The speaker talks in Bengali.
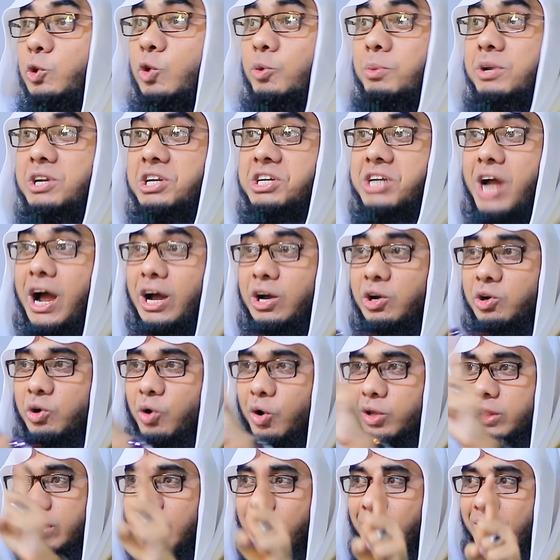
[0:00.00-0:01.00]
তুমি
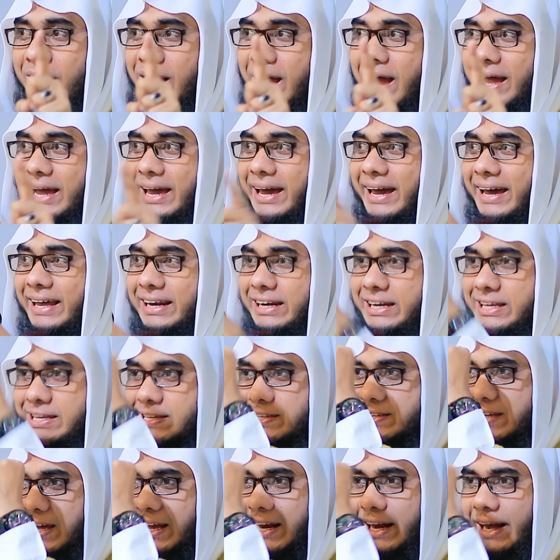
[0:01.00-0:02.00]
সাক্ষ্য দেওয়ার আগে
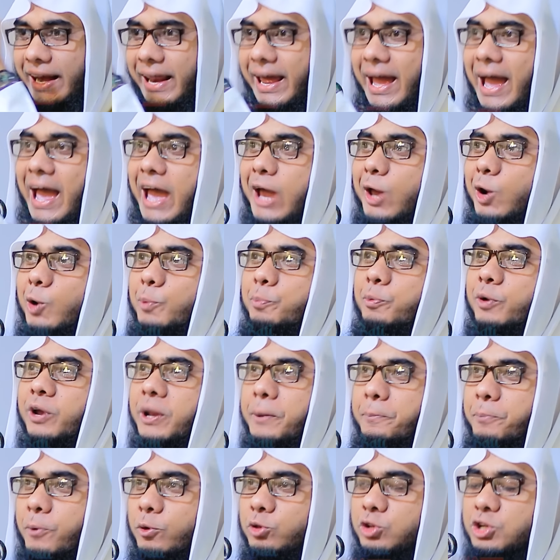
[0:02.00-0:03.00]
নিজের ন্যায়ের
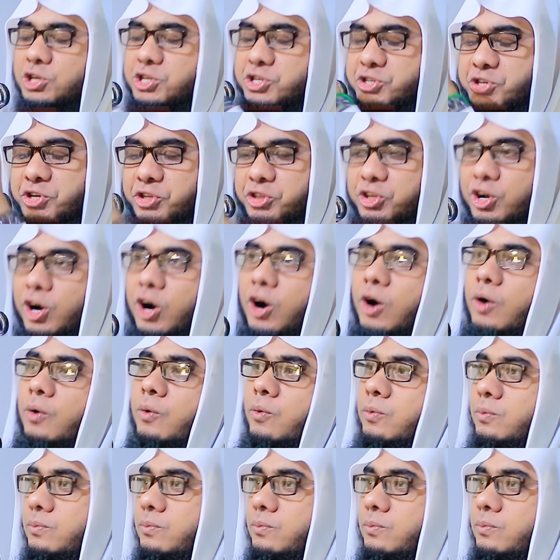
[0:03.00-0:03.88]
উপরে প্রতিষ্ঠিত হও